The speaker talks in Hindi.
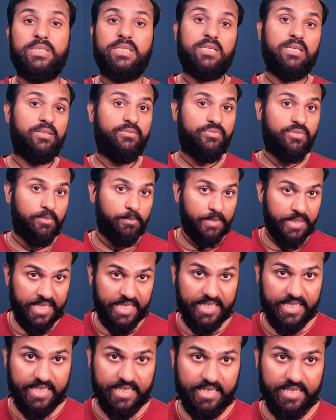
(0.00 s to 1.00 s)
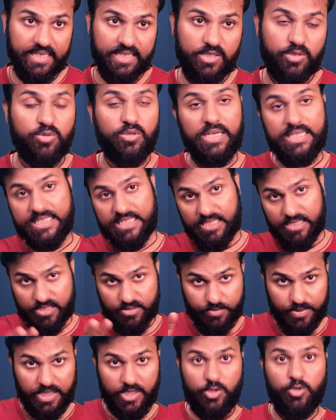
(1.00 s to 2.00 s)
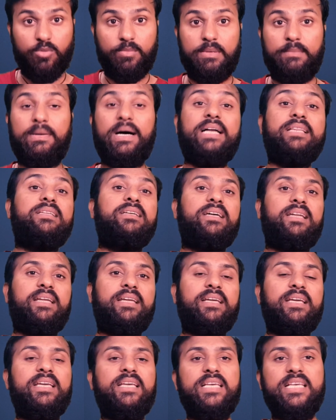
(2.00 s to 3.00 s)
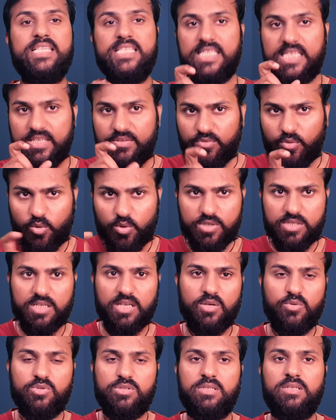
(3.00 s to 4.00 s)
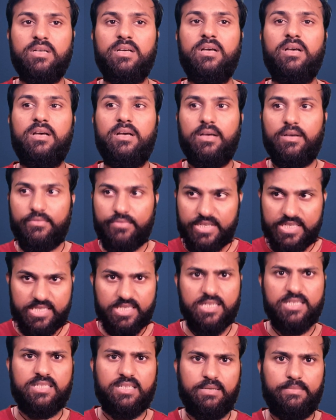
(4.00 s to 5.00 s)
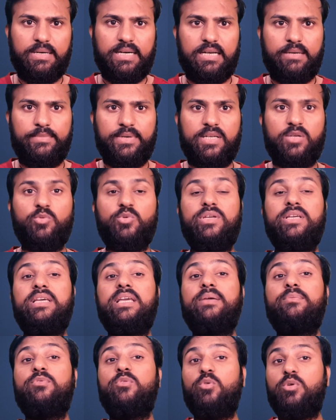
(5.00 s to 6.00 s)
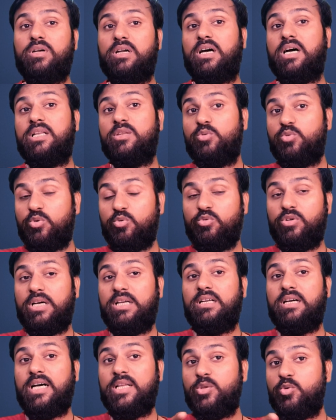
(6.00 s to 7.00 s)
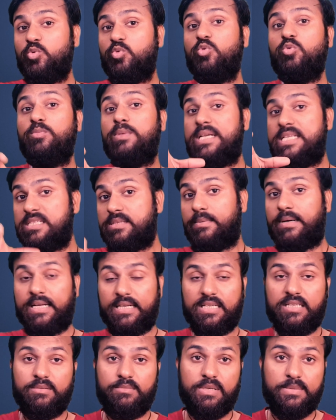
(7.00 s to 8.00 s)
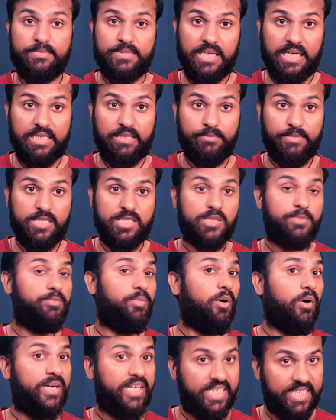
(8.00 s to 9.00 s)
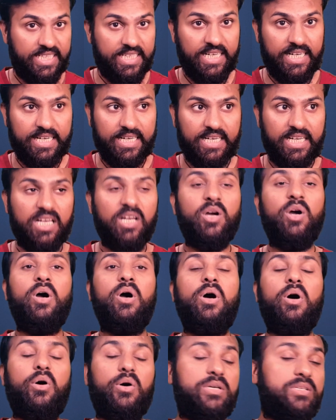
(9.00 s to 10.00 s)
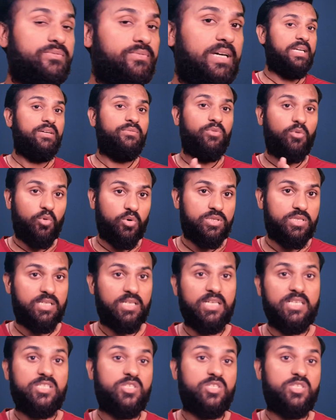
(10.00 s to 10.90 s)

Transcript: से कंफर्म नहीं किए गए तो आज के इस वीडियो में बात करेंगे इसी फ़ोन के कुछ फीचर्स के बारे में क्योंकि ये फ़ोन अंतुतु वाले अंतुतु बेंच मार्किंग वेबसाइट पर स्पॉट किया गया है और इस वाले फ़ोन्स के